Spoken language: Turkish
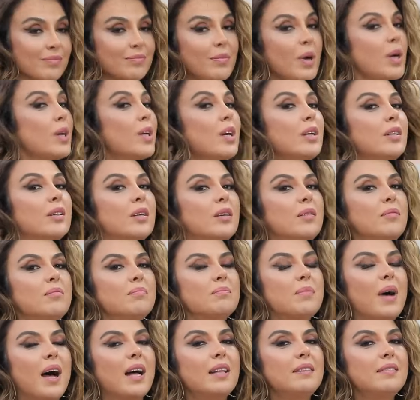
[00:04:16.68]

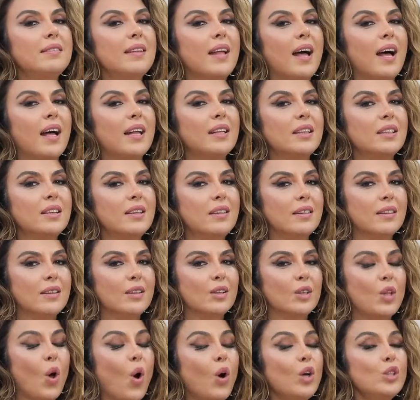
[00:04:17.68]
Bakalım benden
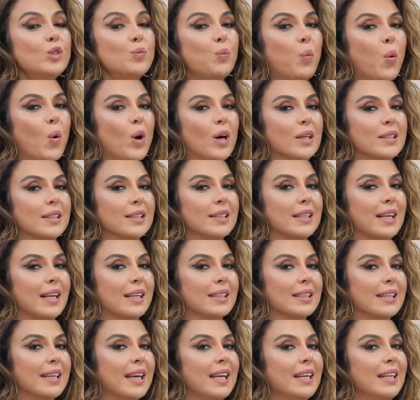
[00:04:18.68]
dört puan
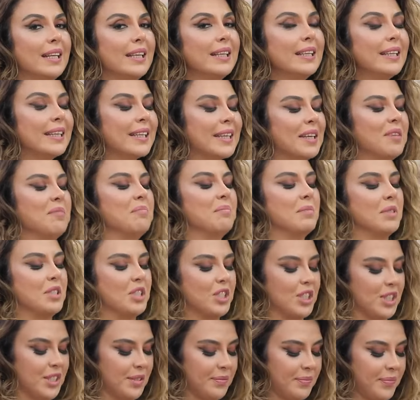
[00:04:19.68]
alan gelin
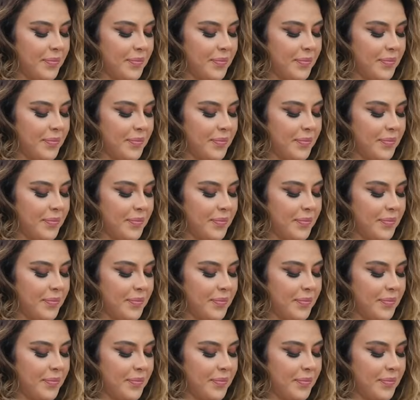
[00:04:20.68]
kimmiş?